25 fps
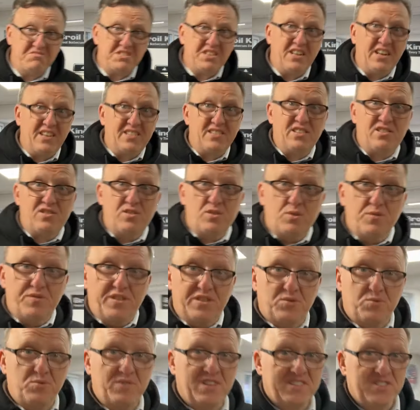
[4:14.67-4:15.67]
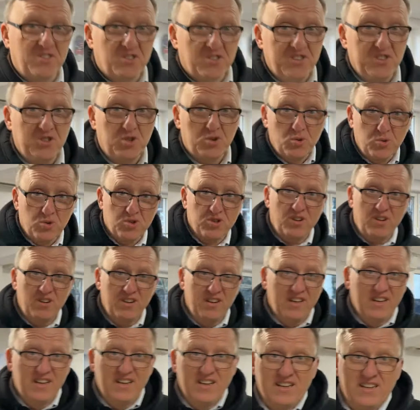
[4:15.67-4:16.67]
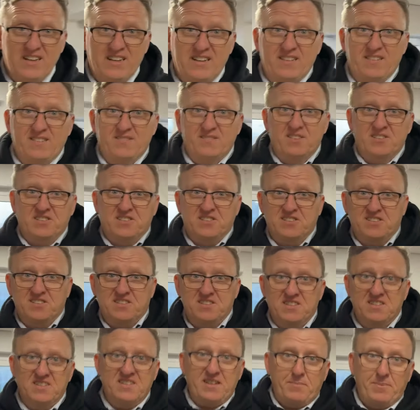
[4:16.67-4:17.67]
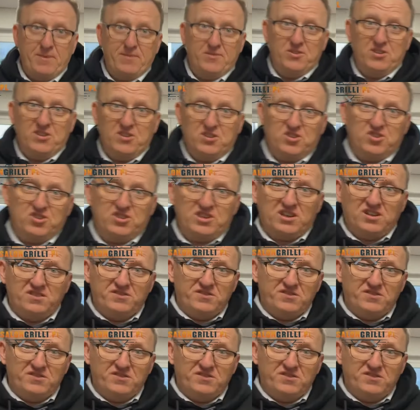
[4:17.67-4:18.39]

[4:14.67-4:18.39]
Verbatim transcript: Tych akcesoriów jest u nas dosyć dużo, więc y, na pewno jest z czego